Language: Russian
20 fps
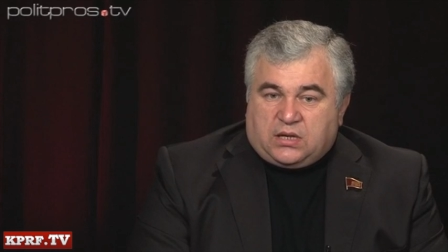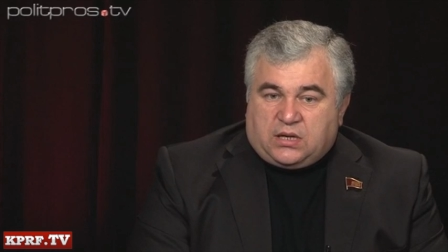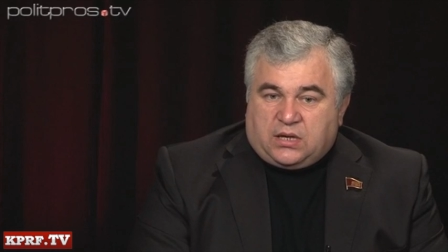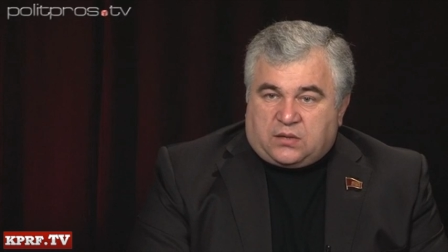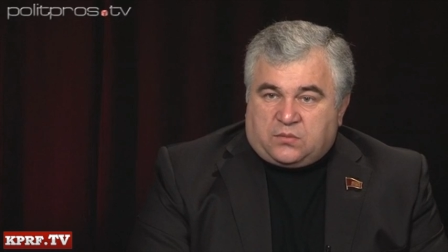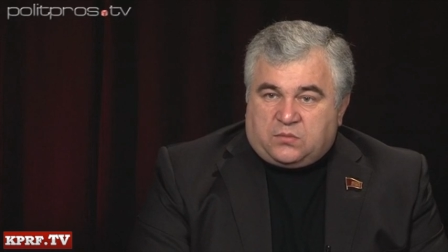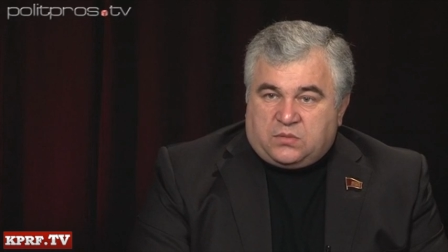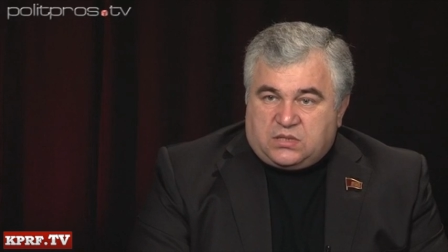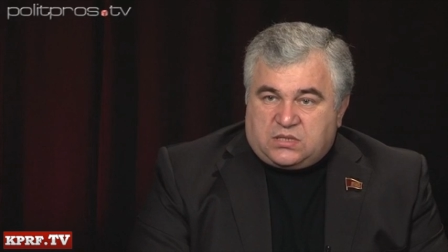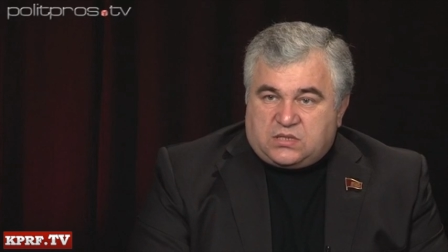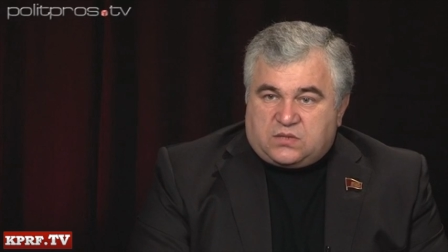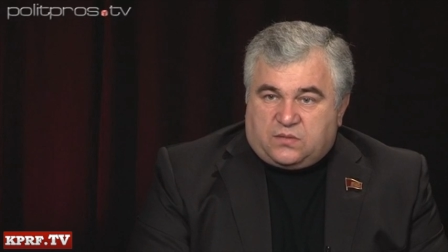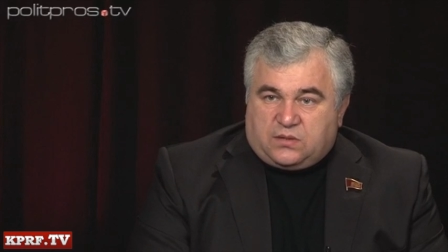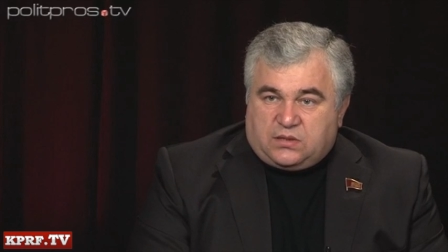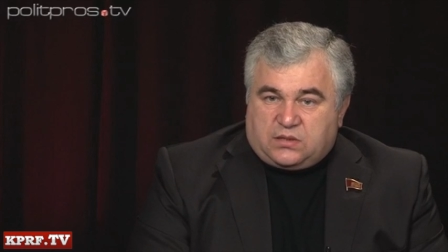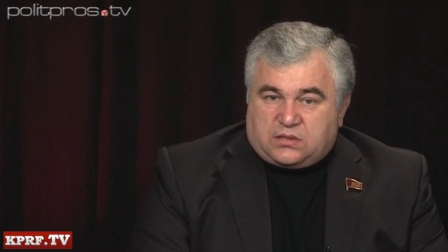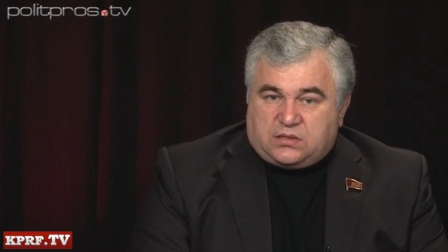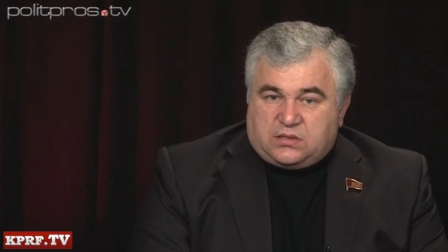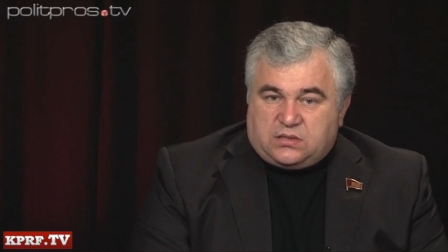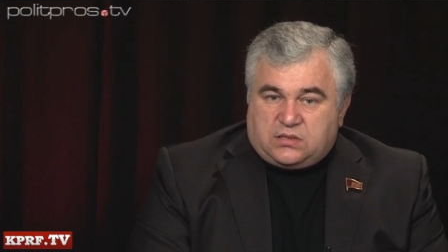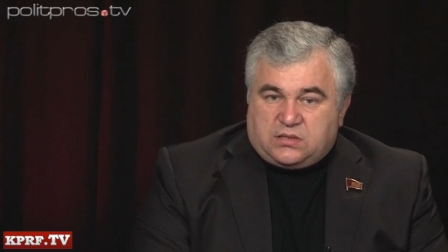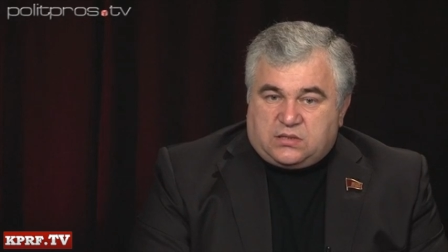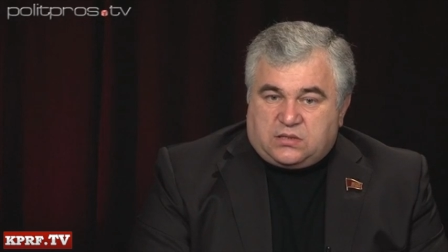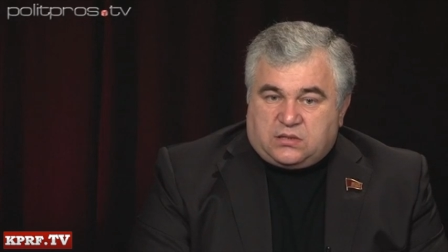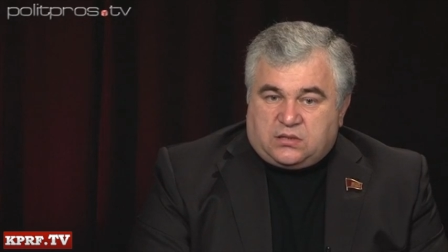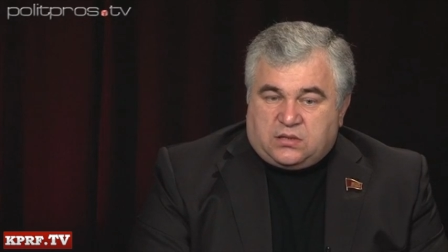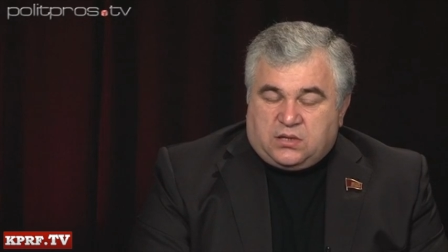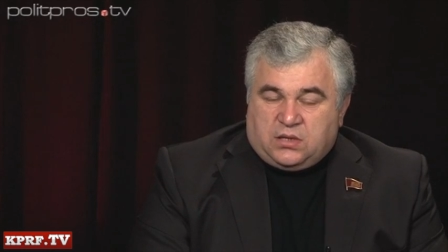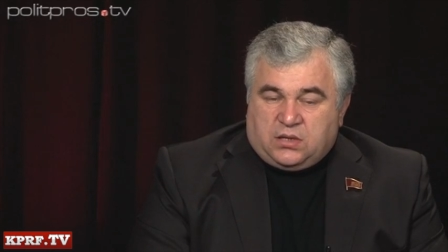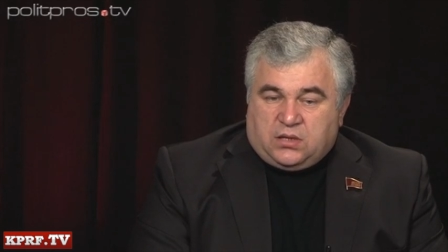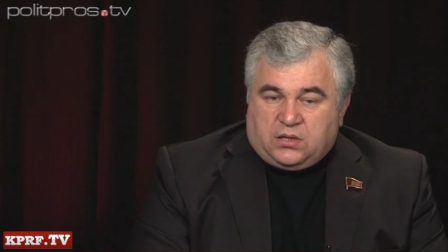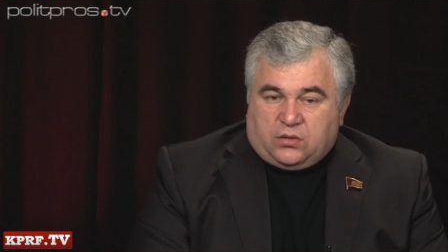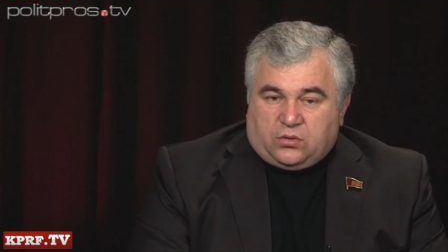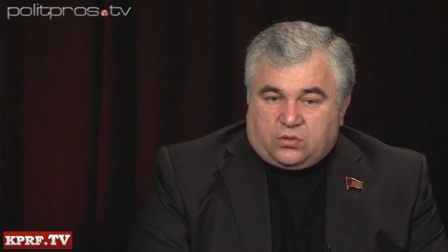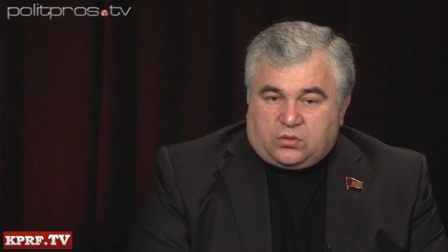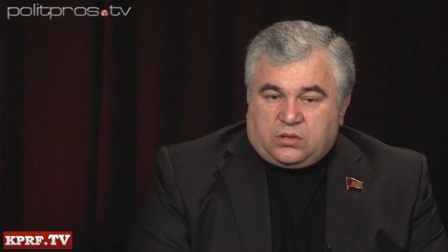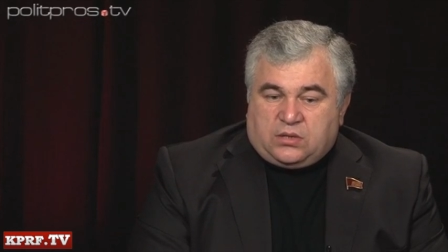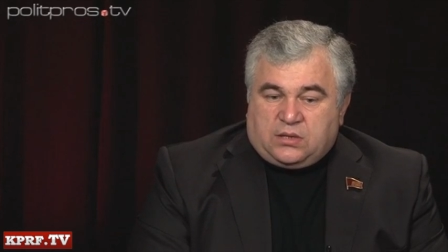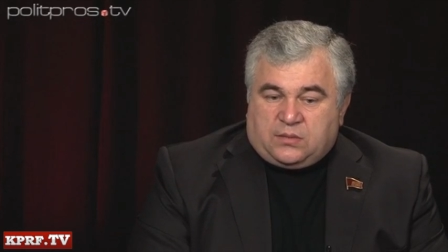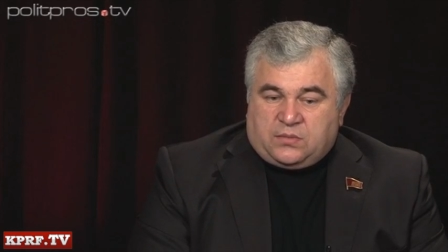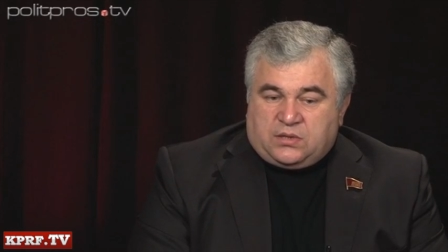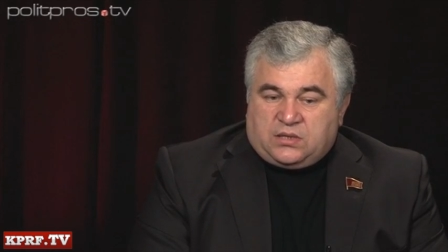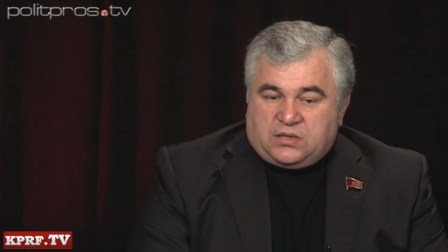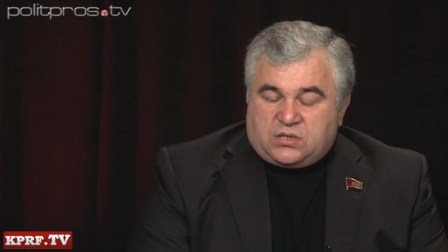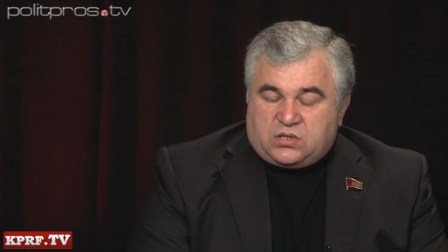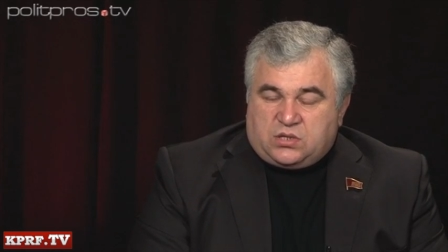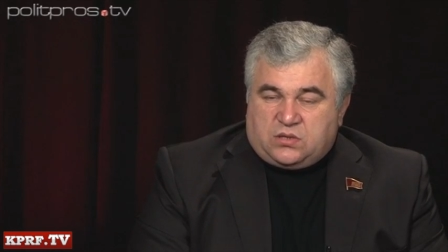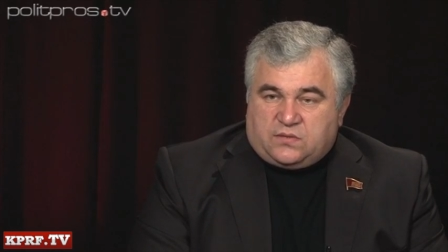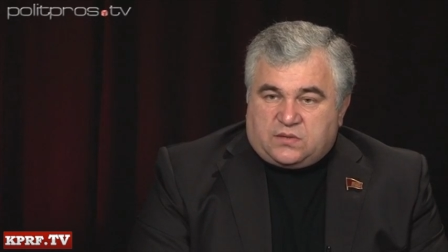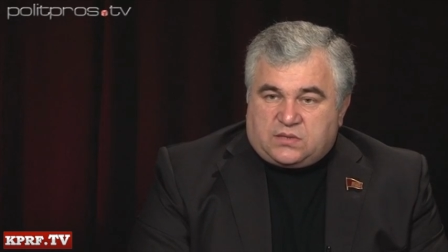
кормить своих детей. И когда мы начали